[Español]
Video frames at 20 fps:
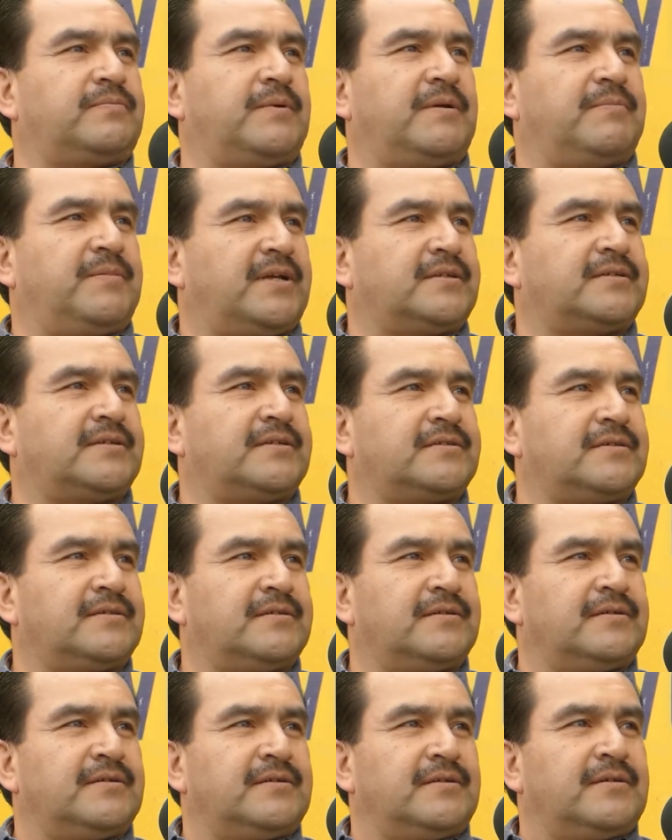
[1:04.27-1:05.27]
veces,
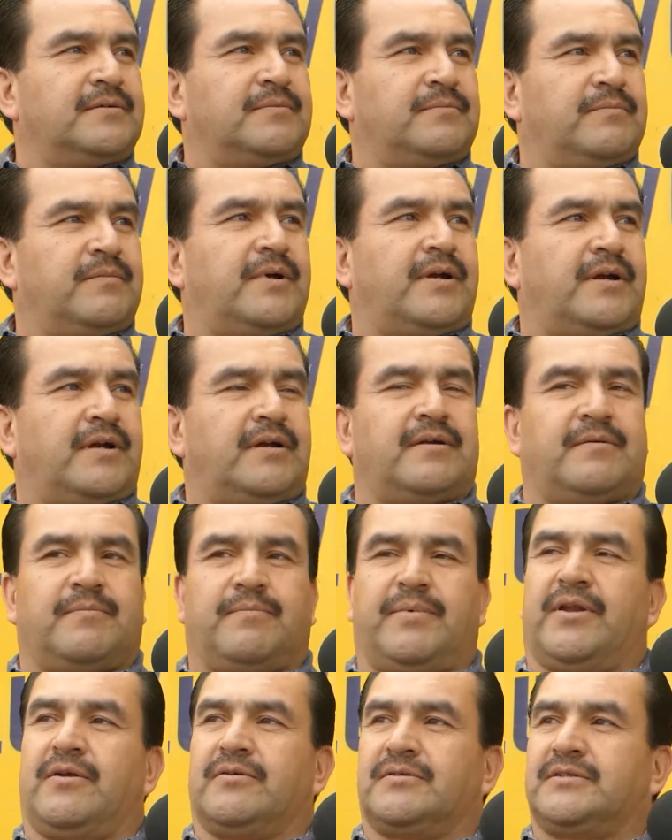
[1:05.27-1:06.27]

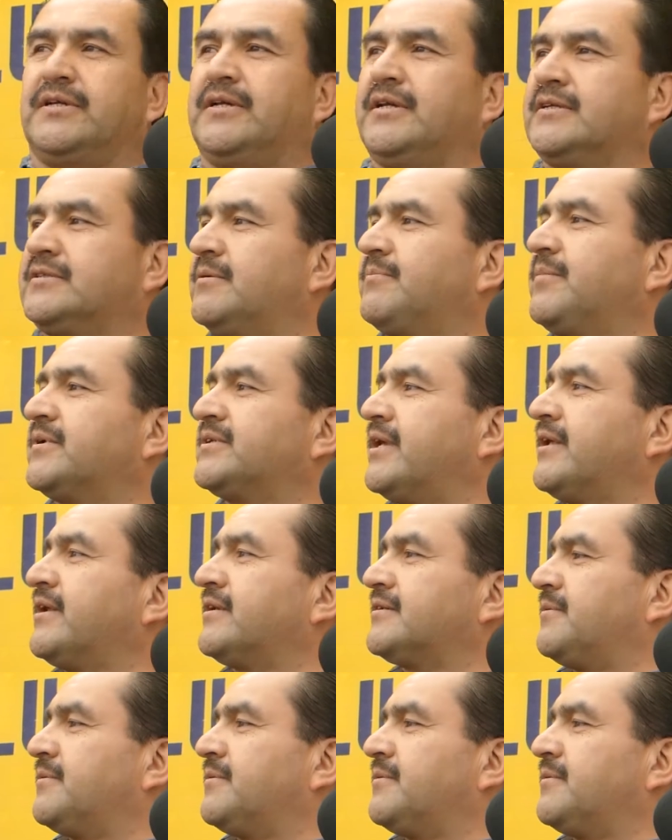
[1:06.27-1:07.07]
Pero sí, siempre está